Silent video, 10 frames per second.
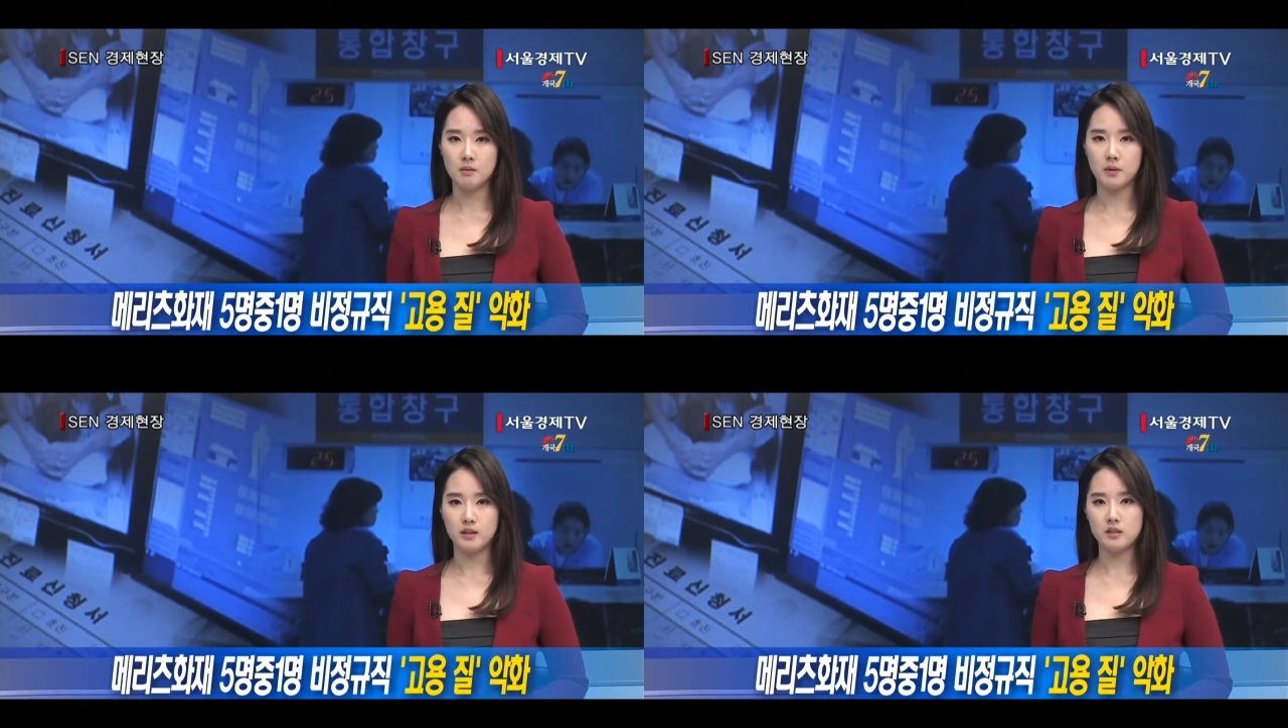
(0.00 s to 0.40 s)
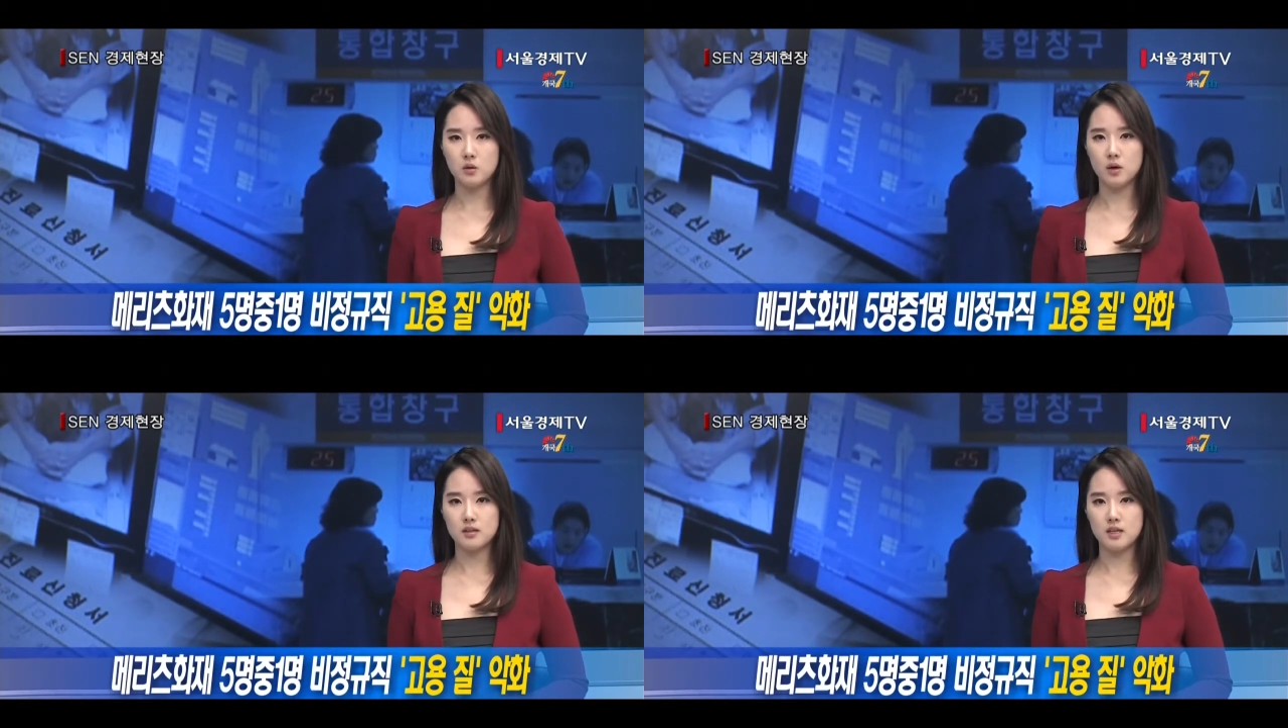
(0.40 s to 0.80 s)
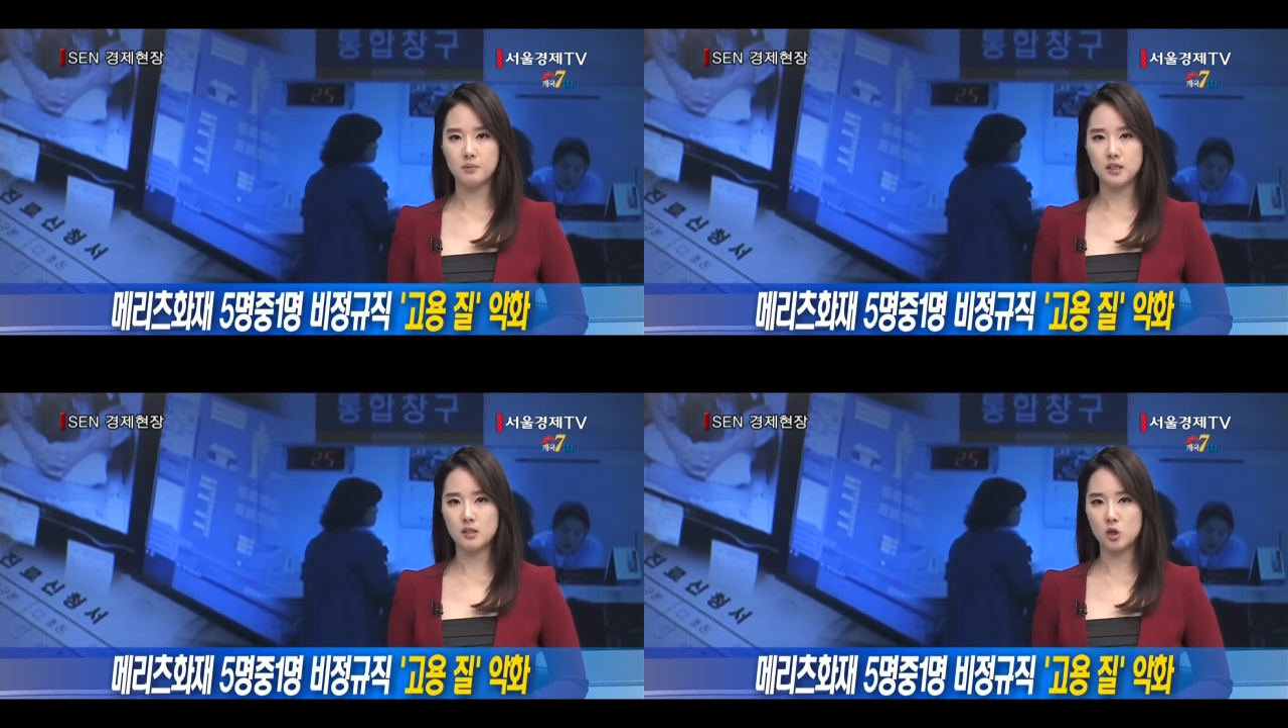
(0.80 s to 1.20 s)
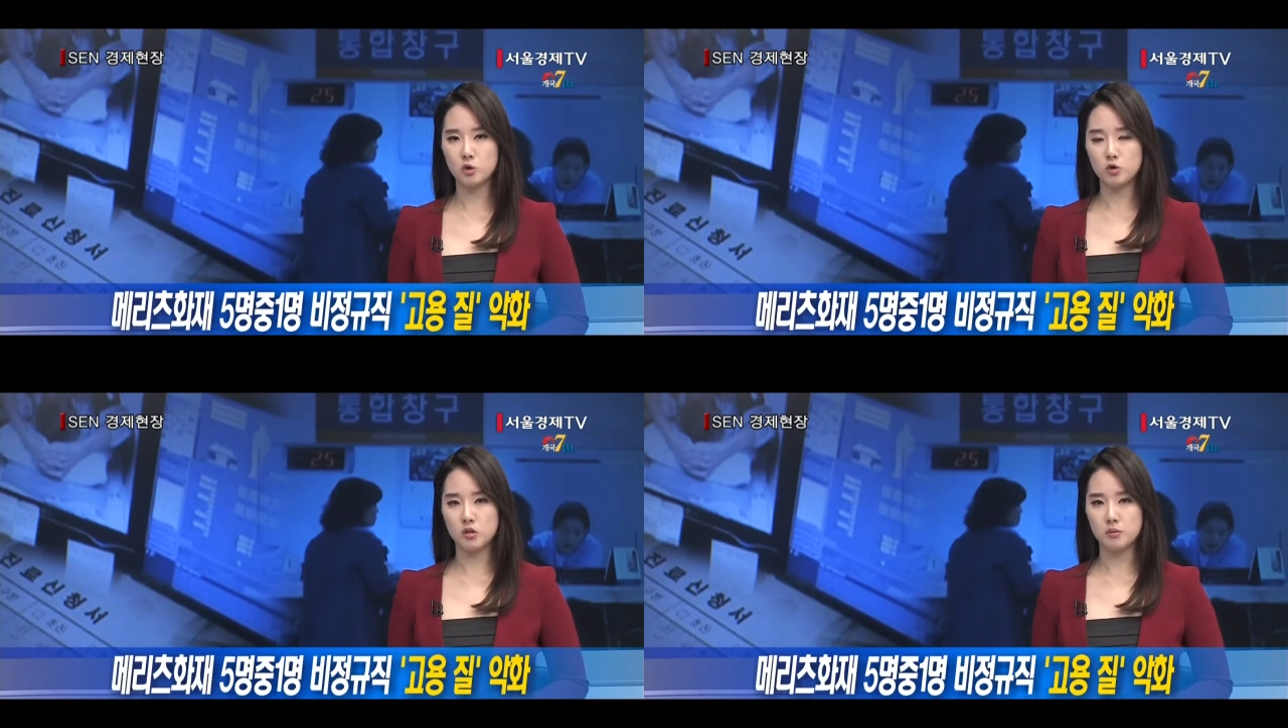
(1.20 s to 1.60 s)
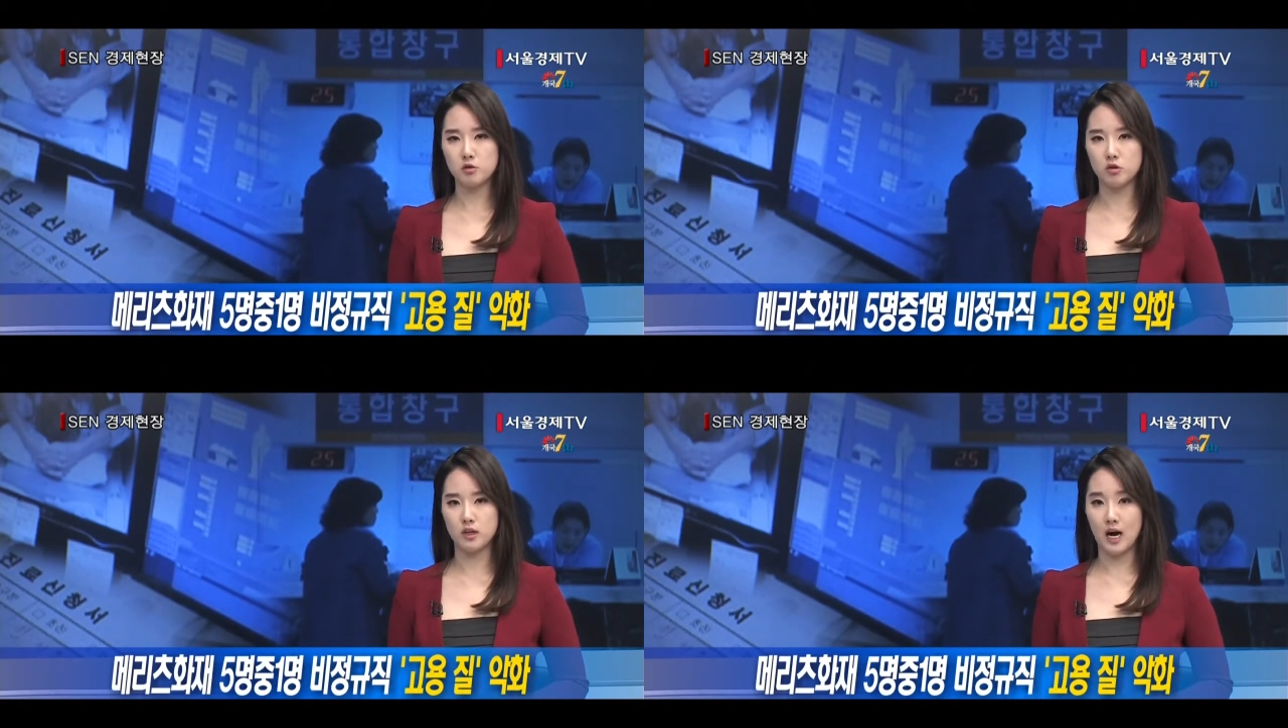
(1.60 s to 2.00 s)
메리츠화재의 비정규직
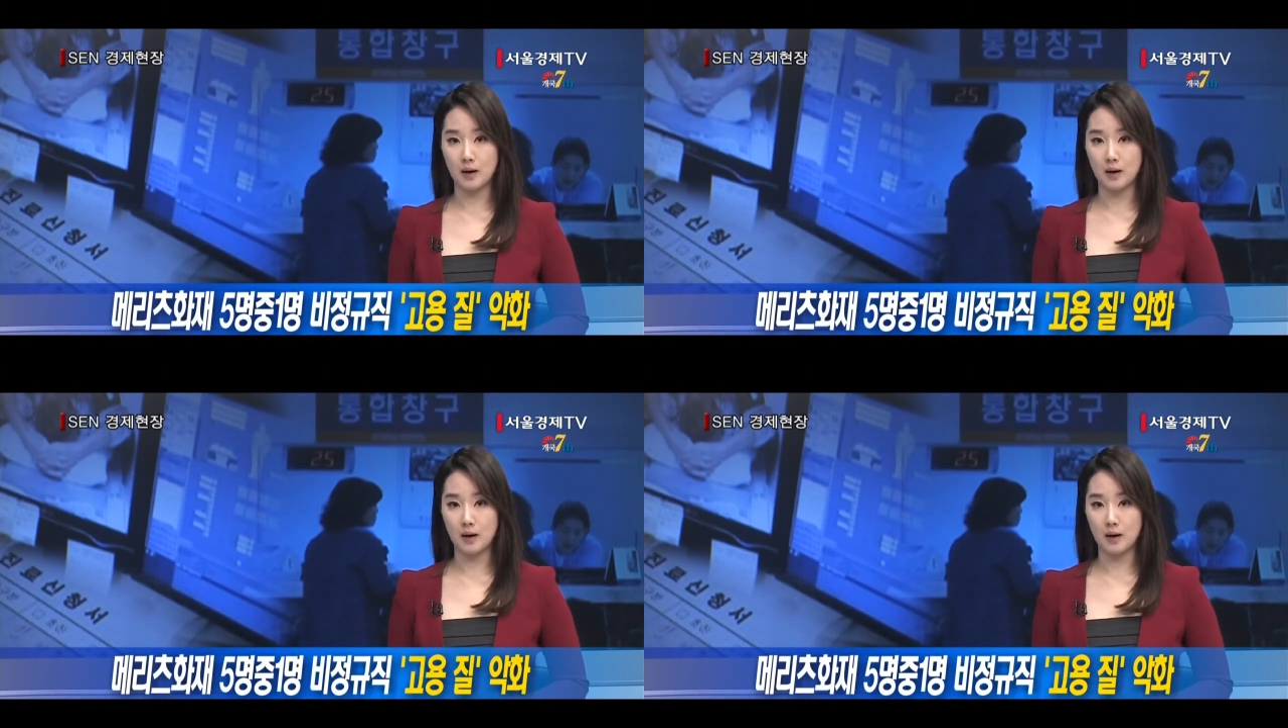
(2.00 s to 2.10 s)
비율이